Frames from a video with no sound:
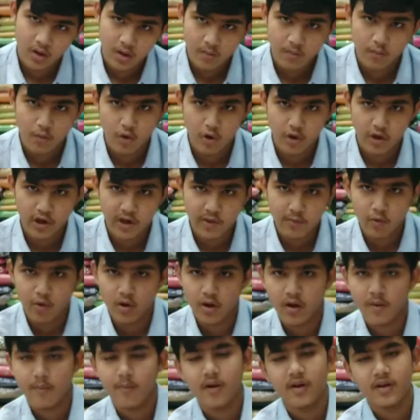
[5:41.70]
बोलेगे ही
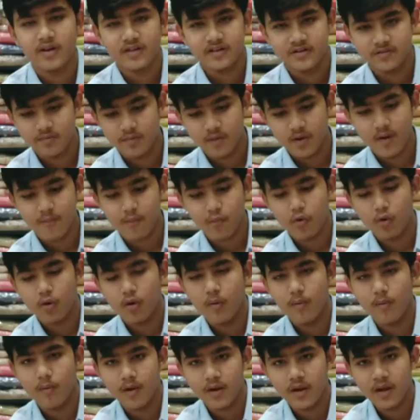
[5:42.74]
बोलेगे पर इसमें आपको
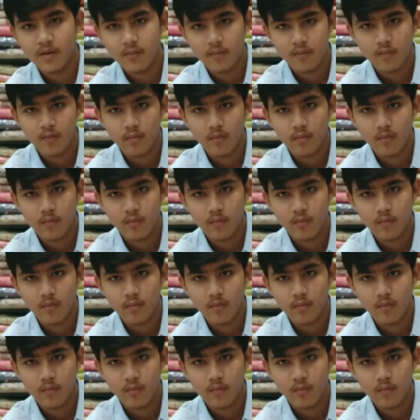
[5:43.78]
हमारी